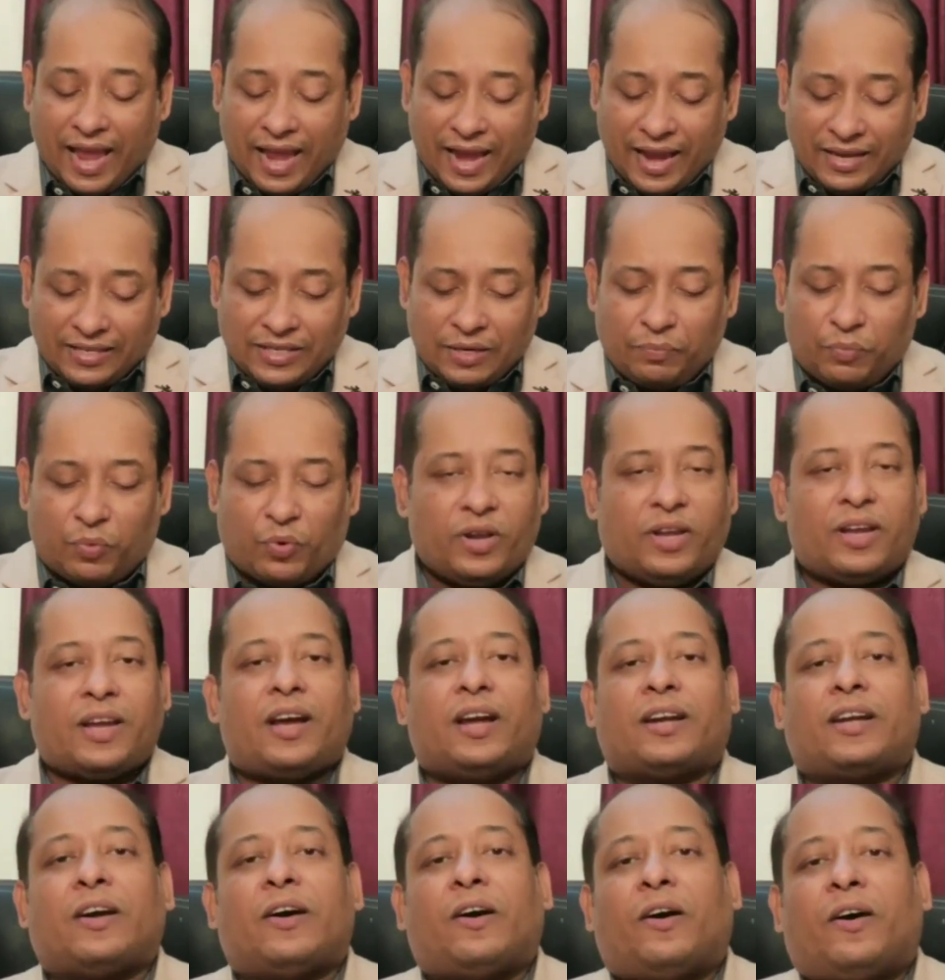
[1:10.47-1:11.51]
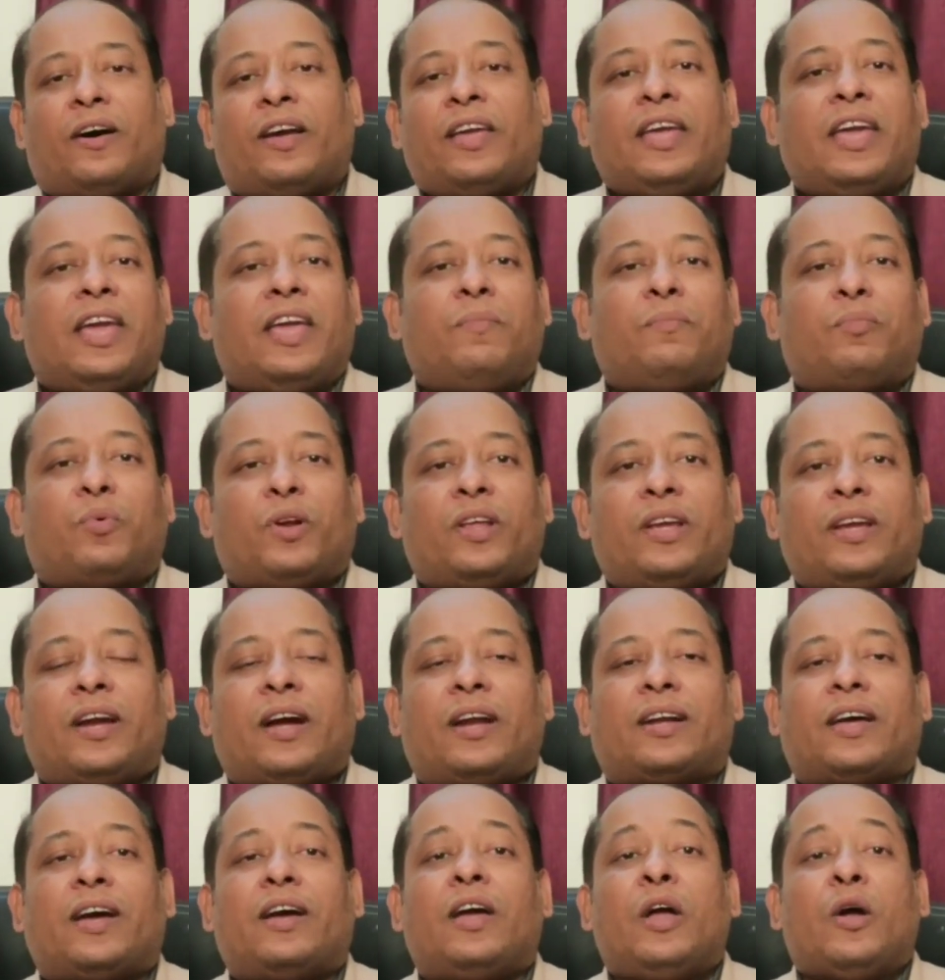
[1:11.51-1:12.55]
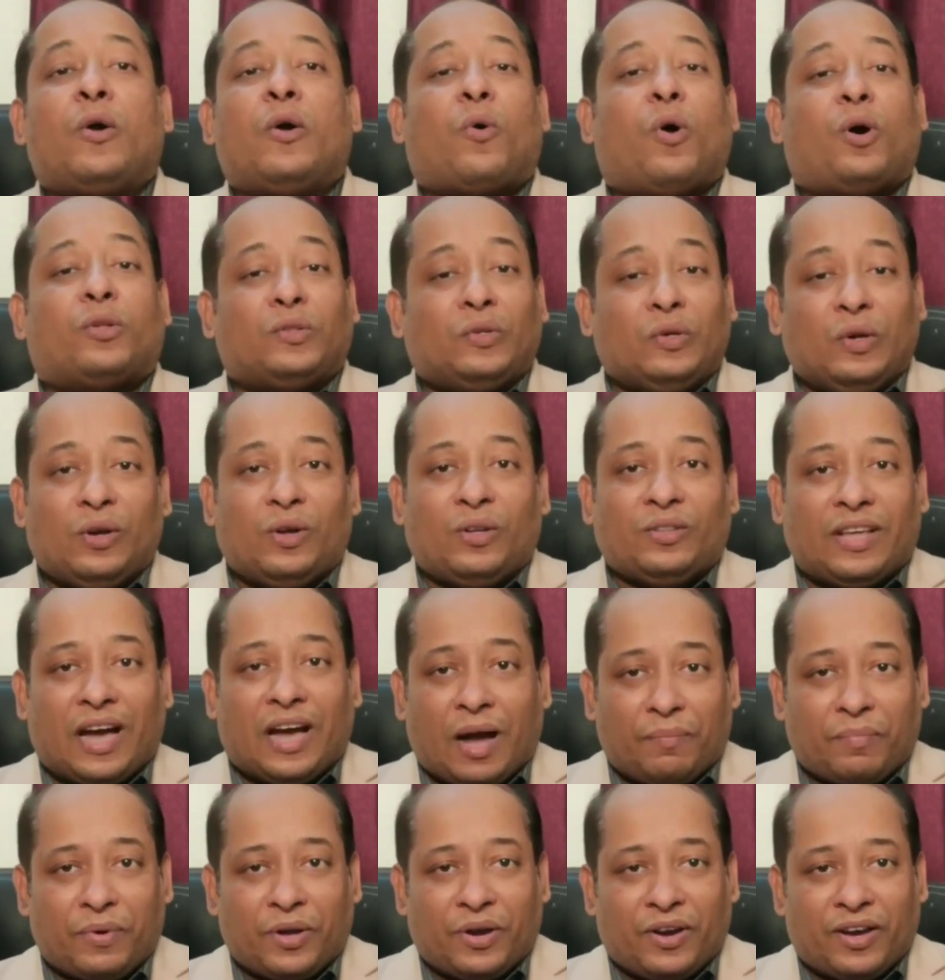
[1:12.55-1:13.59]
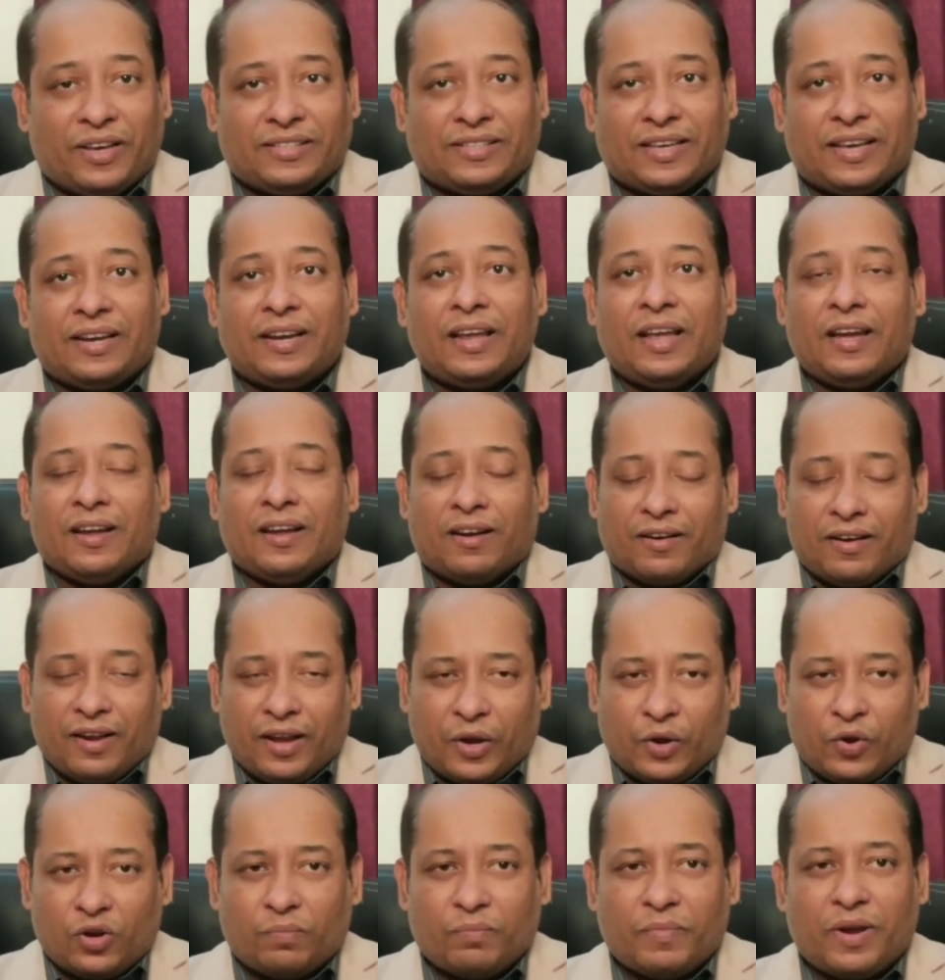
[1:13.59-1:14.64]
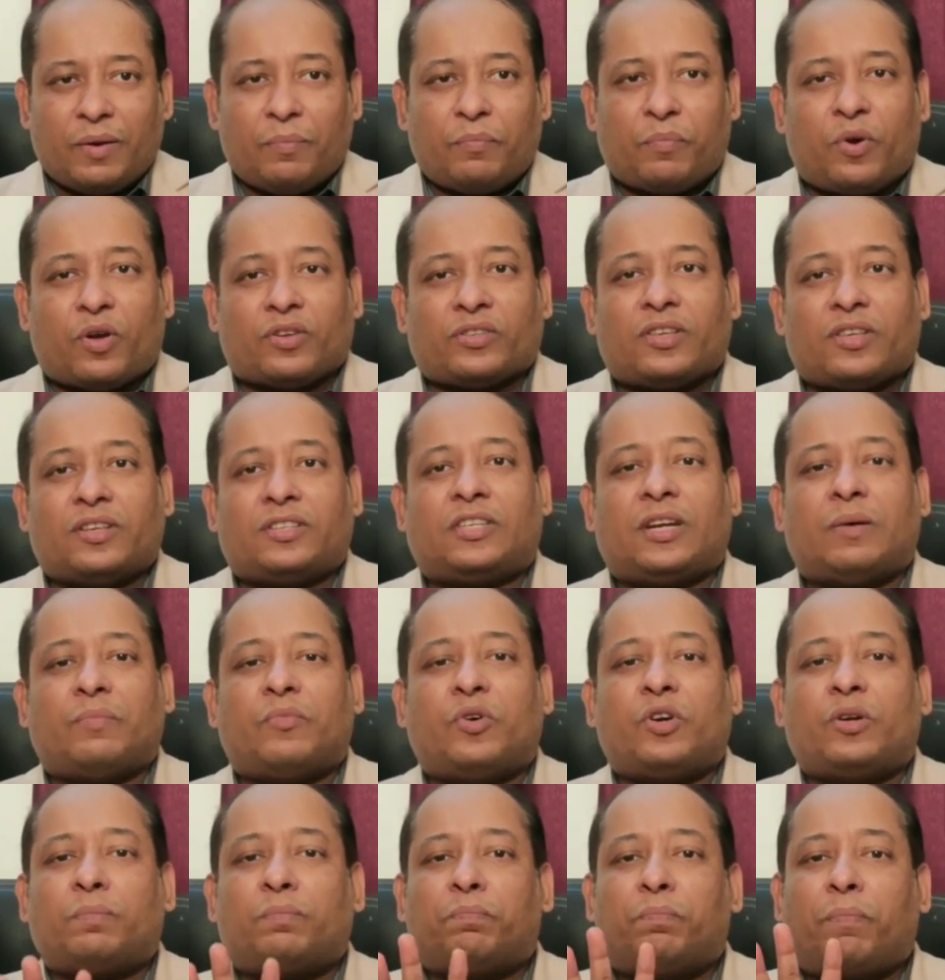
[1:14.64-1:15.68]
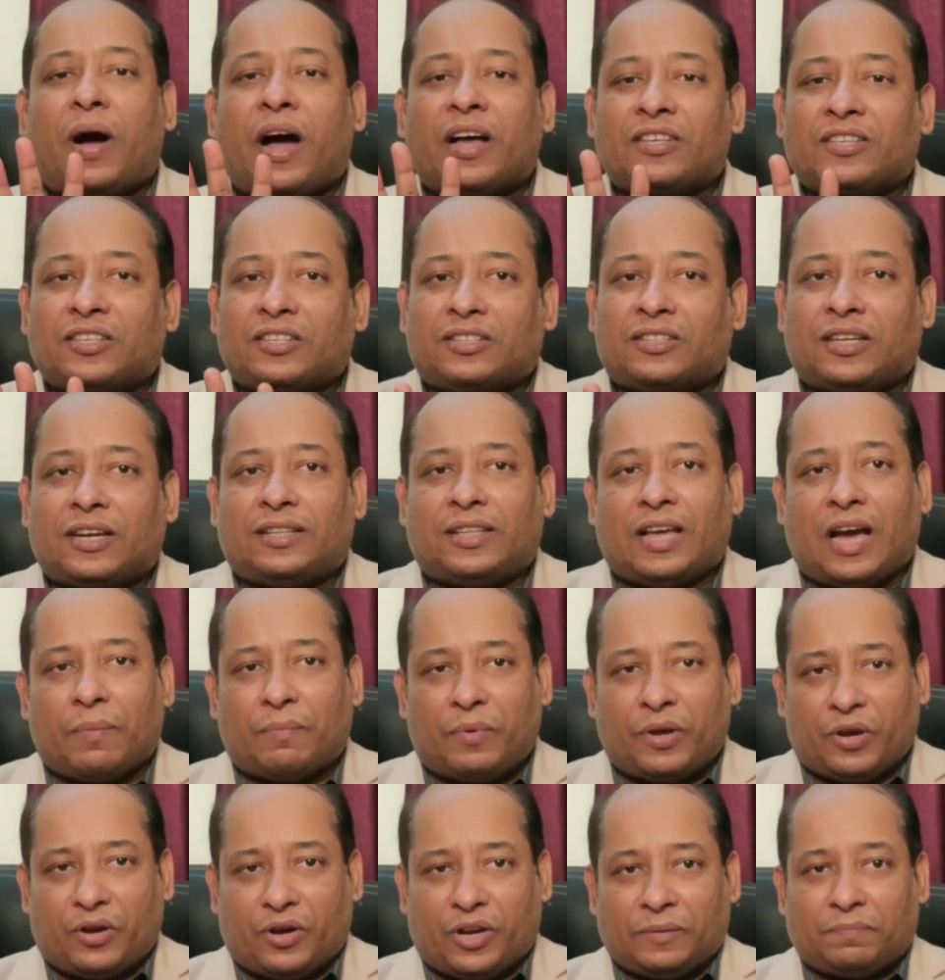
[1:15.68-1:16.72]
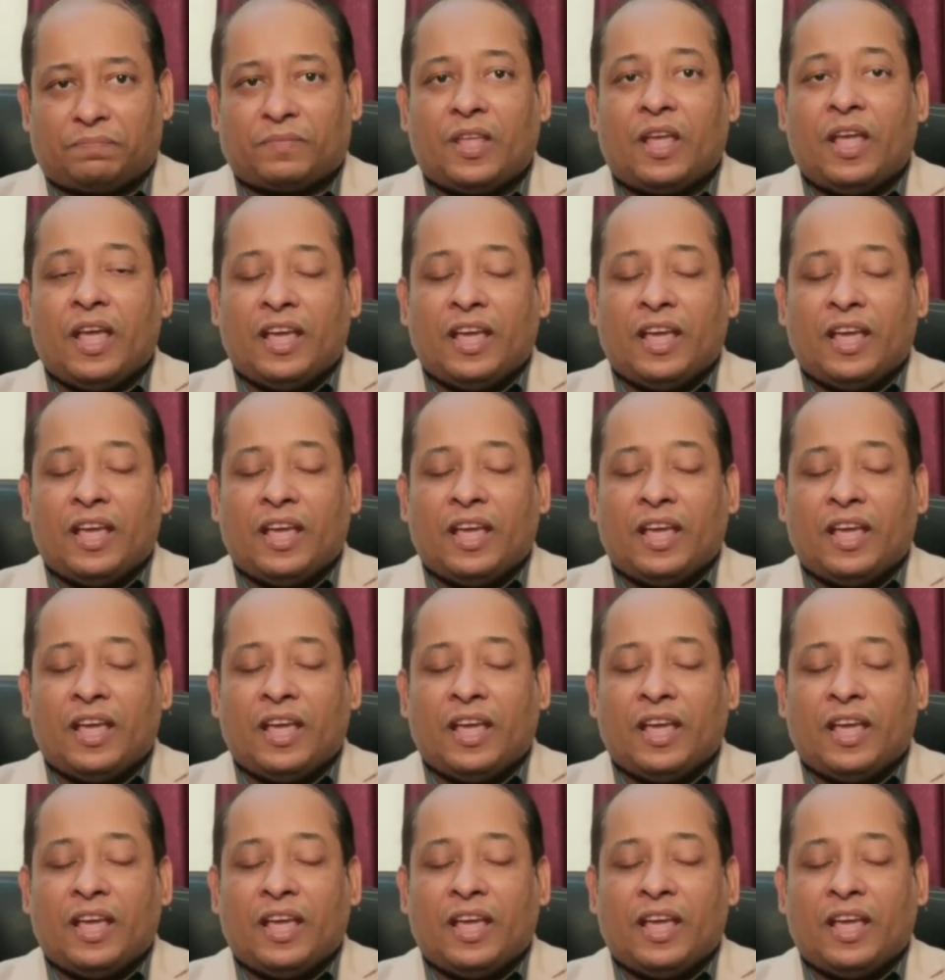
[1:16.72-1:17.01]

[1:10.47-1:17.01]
এই যে পরীক্ষাটা হয় এই পরীক্ষাটা কতগুলো ধাপে হয় স্যার রিক্রুটমেন্ট প্রসেসটা মোট পাঁচটা ধাপে হয়